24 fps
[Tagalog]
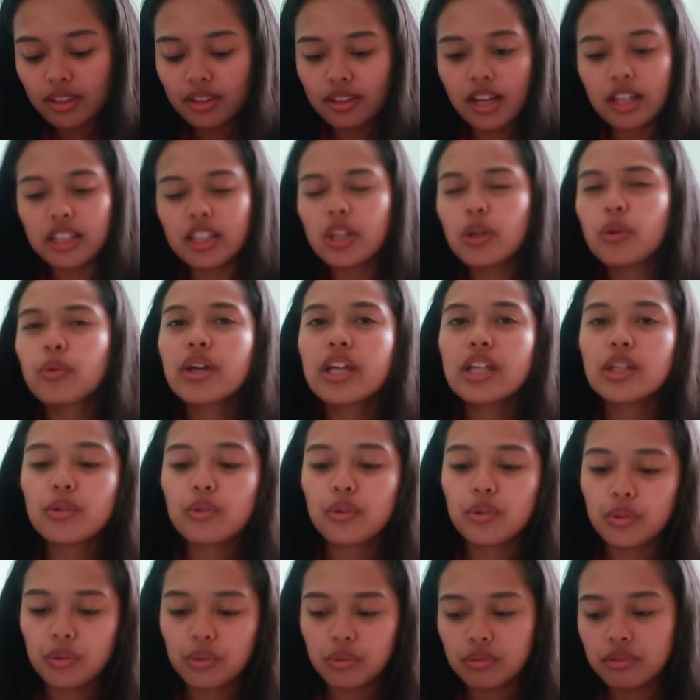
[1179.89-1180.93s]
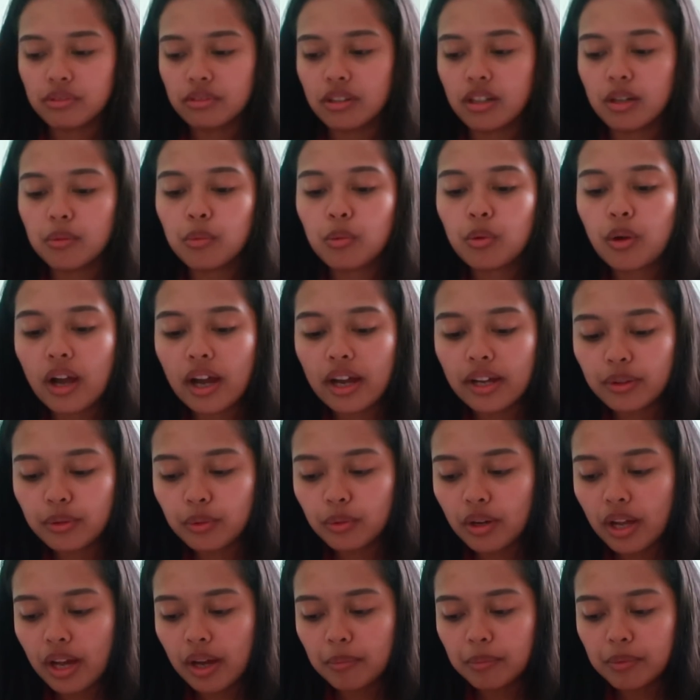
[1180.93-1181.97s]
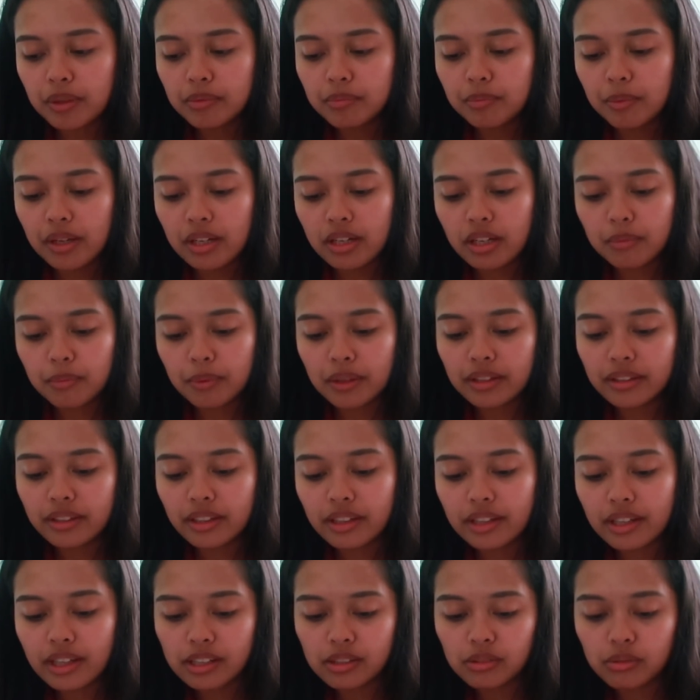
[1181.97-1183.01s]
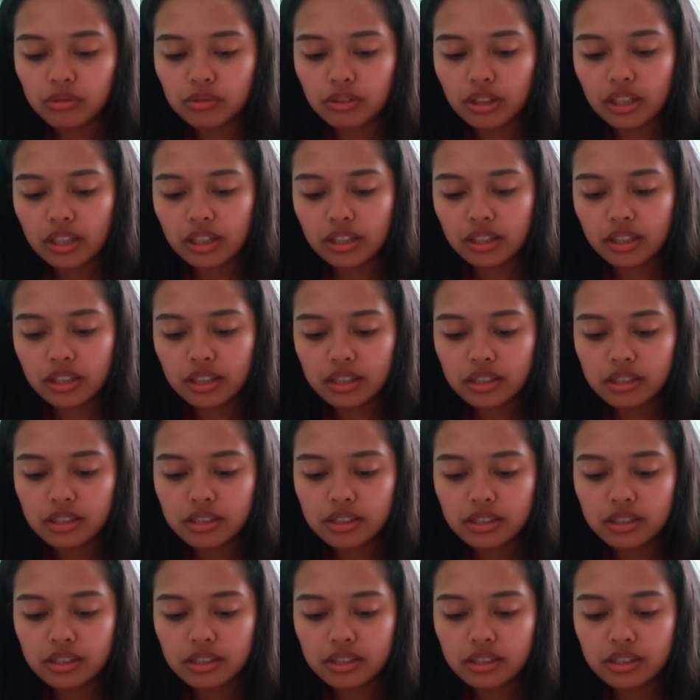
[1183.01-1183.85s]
Tatanungin ko yung abogado namin para maintindihan ko talaga.